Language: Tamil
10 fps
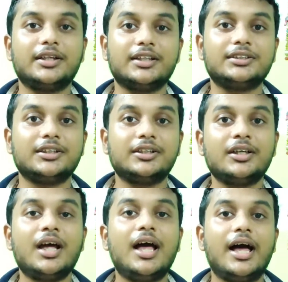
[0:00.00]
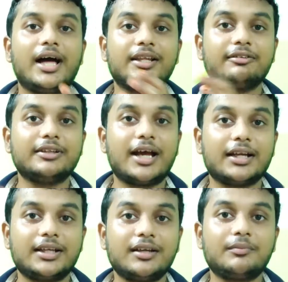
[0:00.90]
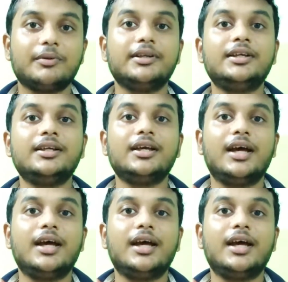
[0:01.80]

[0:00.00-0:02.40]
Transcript: நினச்சிக்கிட்டு அதை வந்து அட்டாக் பண்ணி